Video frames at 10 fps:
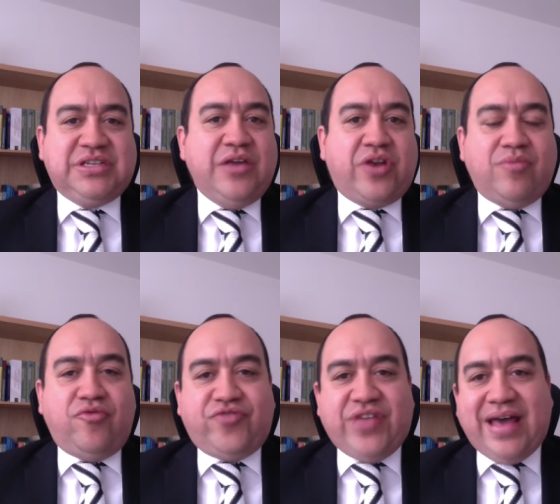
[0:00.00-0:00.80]
quiero
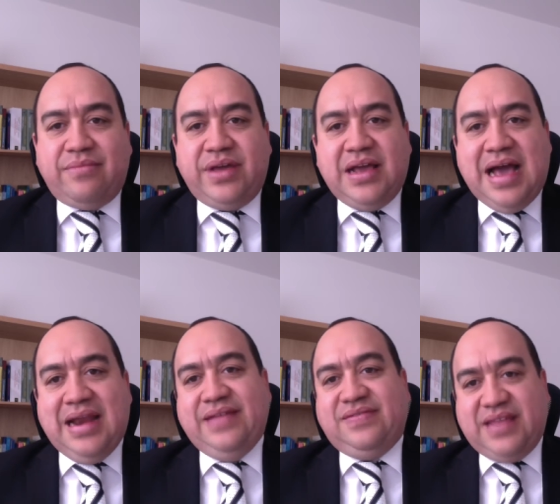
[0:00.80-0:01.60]
remontarme a
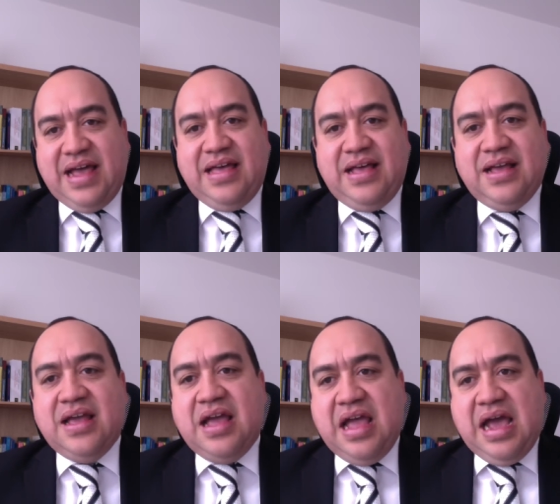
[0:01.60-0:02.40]
la
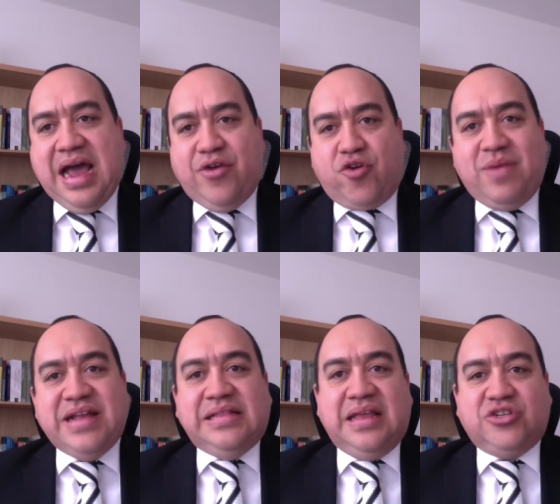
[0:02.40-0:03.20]
entrada a normas
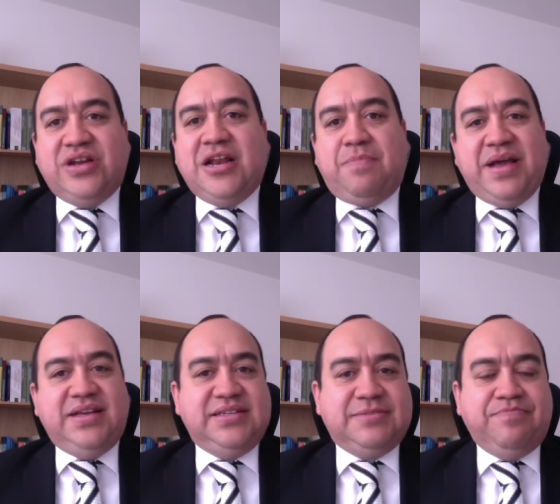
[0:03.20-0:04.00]
internacionales en el
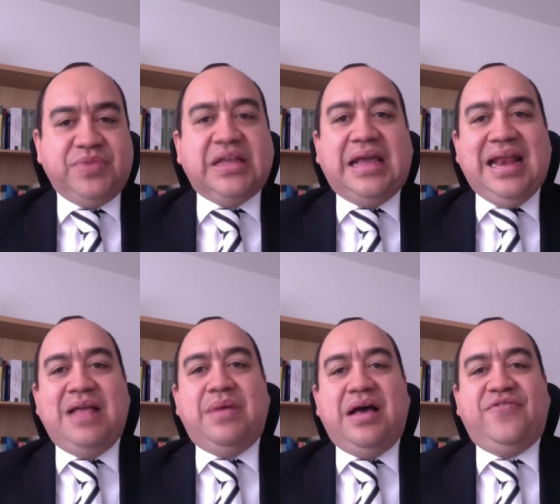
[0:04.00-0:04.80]
país, que es la
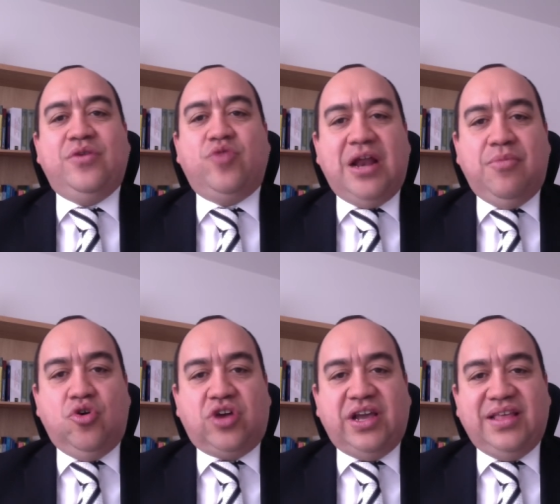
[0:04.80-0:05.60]
llamada figura del
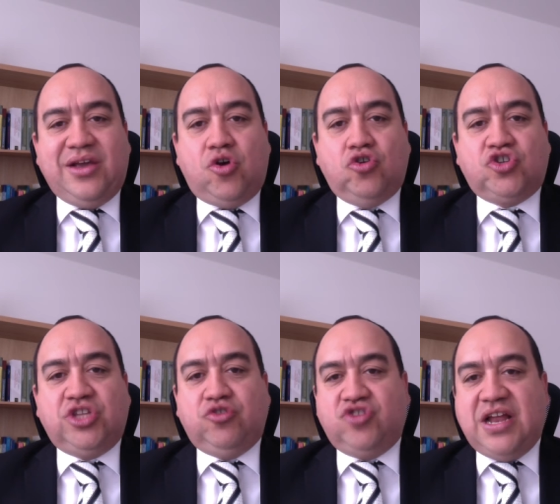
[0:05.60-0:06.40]
bloque de
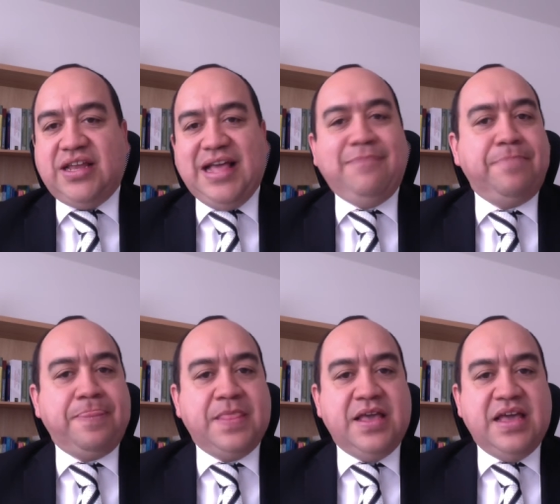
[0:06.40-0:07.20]
constitucionalidad.
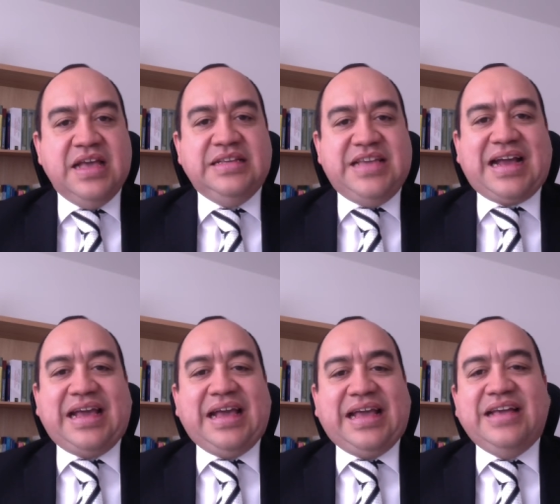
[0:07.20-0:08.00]
Ya
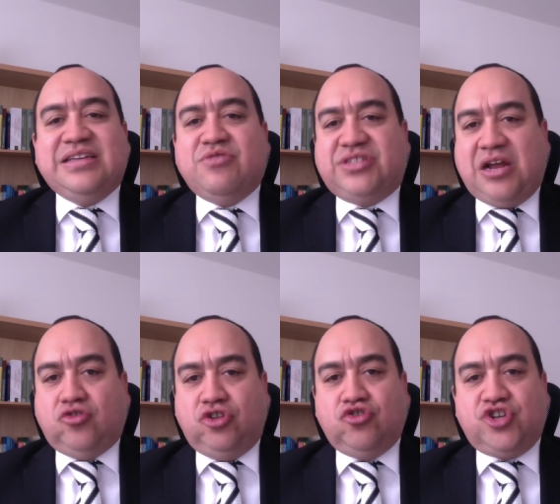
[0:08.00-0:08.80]
que, ¿qué dice nuestra
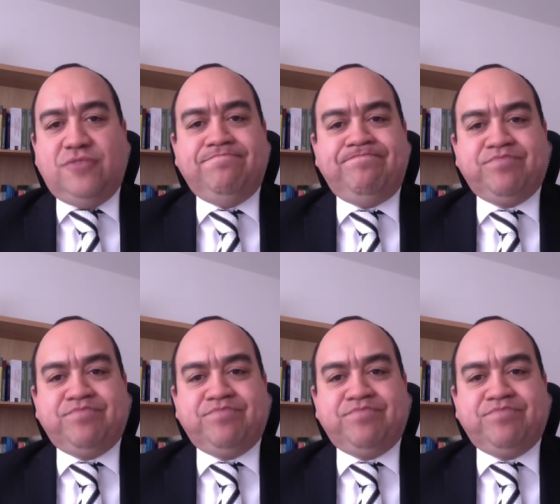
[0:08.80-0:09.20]
constitución?